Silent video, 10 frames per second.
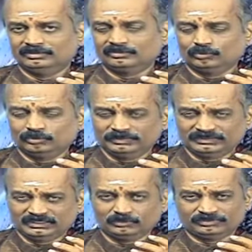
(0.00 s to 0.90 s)

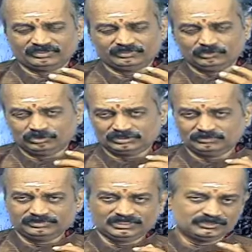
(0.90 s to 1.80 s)
குடும்பத்தில் ஒரு
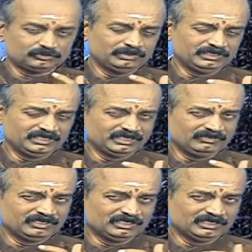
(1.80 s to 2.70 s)
சந்தோஷம் சில சுப
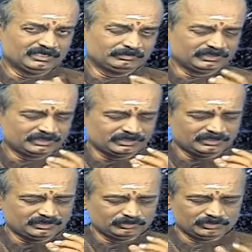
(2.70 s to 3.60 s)
நிகழ்வுகள்
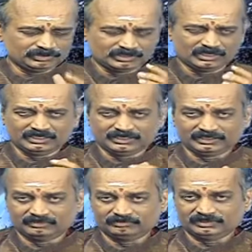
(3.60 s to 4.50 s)
நடப்பதற்கான ஒரு
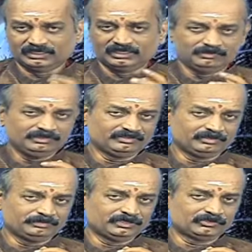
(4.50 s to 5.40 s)
காலகட்டம் எல்லாமே
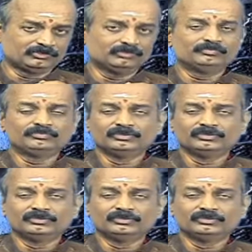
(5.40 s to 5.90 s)
சிறப்பாக இருக்கும்